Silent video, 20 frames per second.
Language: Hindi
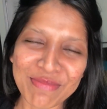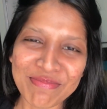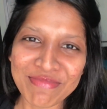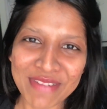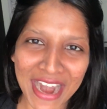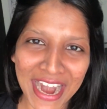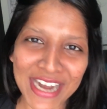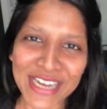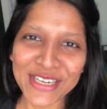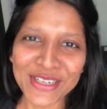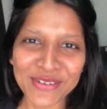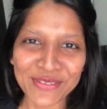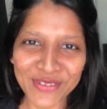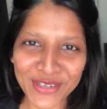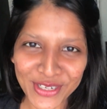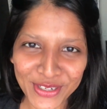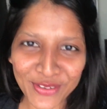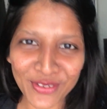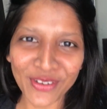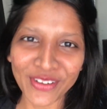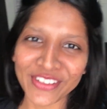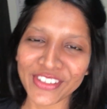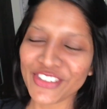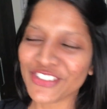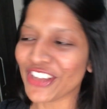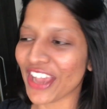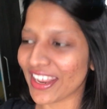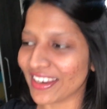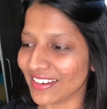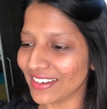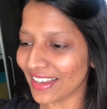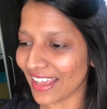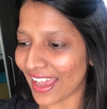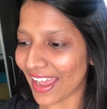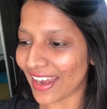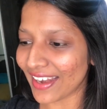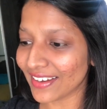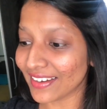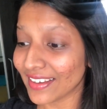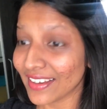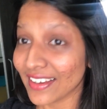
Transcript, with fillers: ब्रांड न्यू वीडियो ऑन दिस चैनल एंड